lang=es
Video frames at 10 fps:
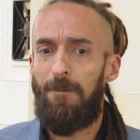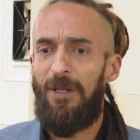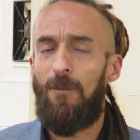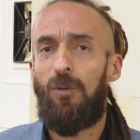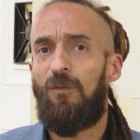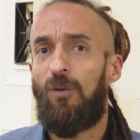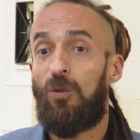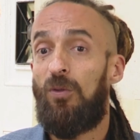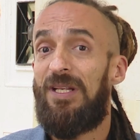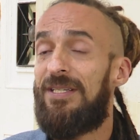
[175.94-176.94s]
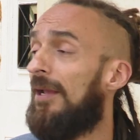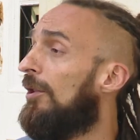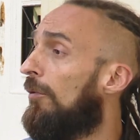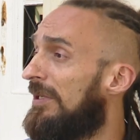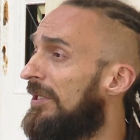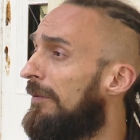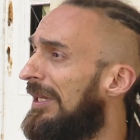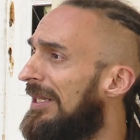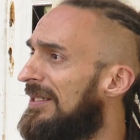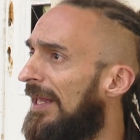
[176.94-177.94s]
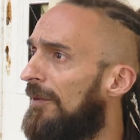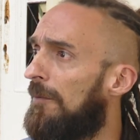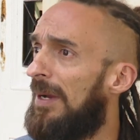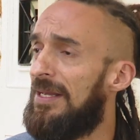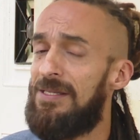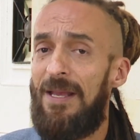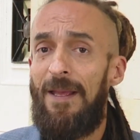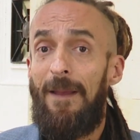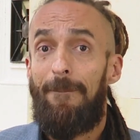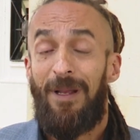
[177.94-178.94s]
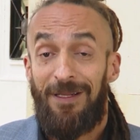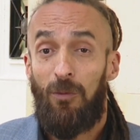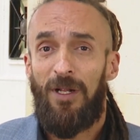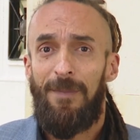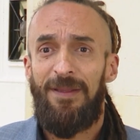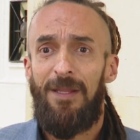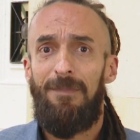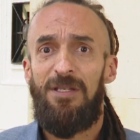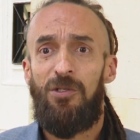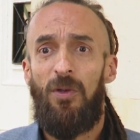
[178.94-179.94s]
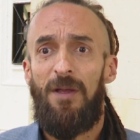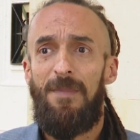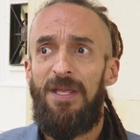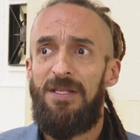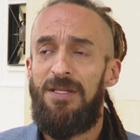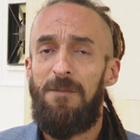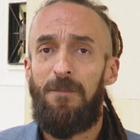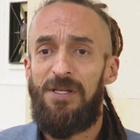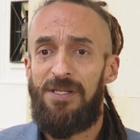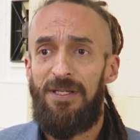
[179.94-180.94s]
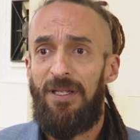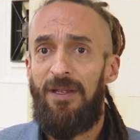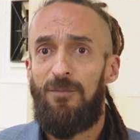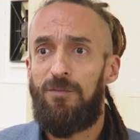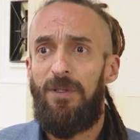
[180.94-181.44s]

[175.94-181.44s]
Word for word: pero por fortuna se ha ido visibilizando más Particularmente en mi ciudad, Medellín, pues eh, hemos